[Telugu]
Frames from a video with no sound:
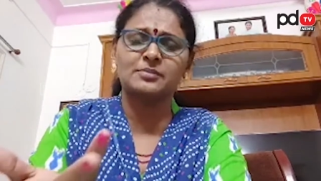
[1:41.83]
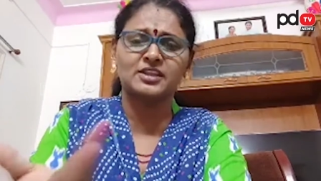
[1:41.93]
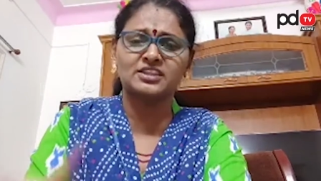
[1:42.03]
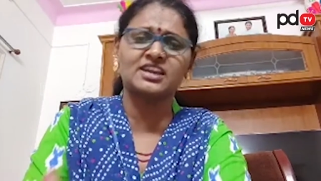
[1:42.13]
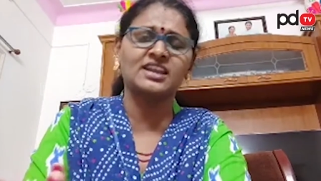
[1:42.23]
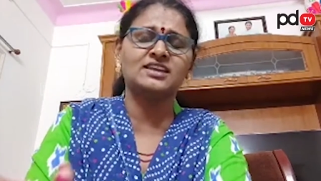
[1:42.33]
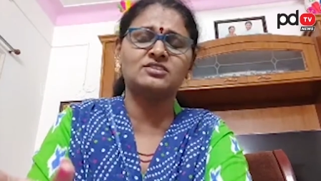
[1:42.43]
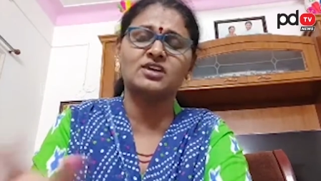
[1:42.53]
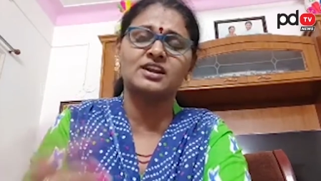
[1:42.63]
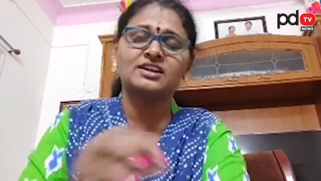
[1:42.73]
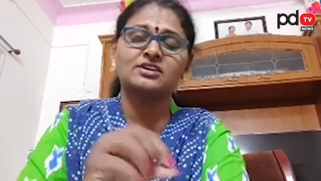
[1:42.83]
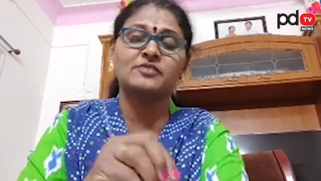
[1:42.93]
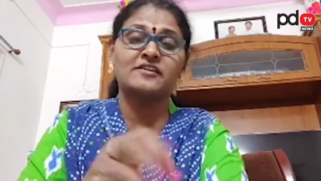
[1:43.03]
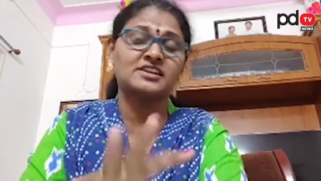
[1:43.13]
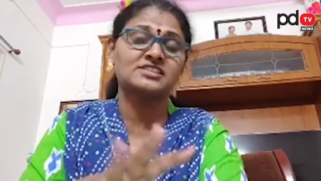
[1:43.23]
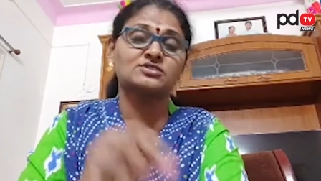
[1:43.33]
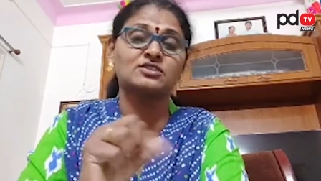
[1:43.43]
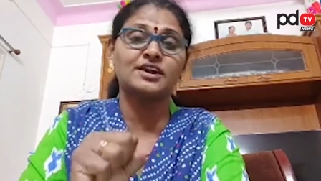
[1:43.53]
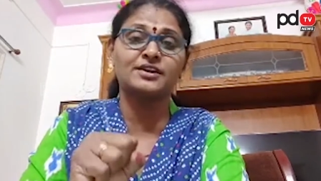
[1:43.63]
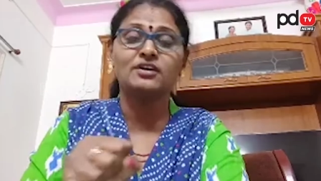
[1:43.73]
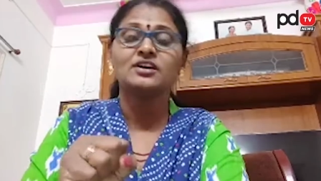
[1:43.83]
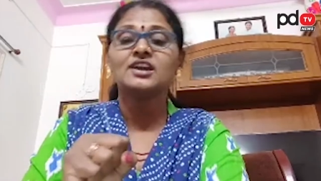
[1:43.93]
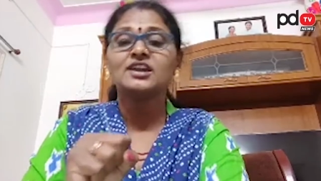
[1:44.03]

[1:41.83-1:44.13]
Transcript: ఇంకా బ్రతికే లేదు అన్నట్టు వ్యవహరిస్తున్నాడు